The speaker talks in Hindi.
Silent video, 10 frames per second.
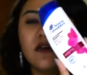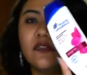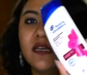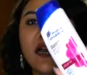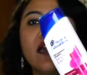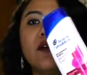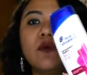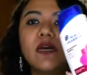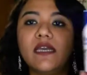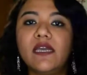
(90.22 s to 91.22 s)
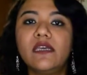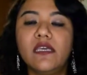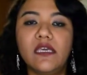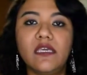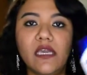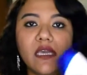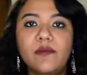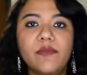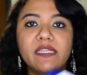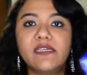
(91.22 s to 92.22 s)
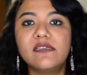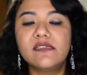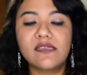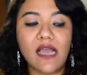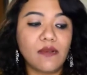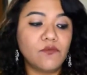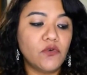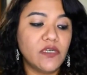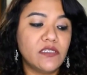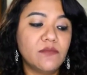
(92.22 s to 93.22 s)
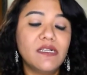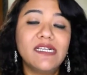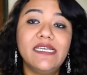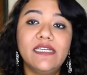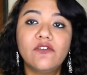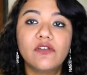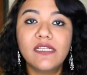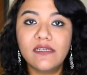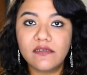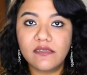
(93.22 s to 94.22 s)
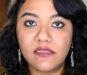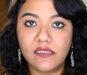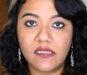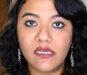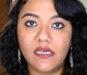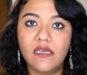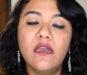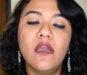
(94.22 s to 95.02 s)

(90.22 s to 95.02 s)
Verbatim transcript: दिखाया हुआ है कि ये मेरे स्कैल्प को एकदम क्लीन और क्लियर कर देता है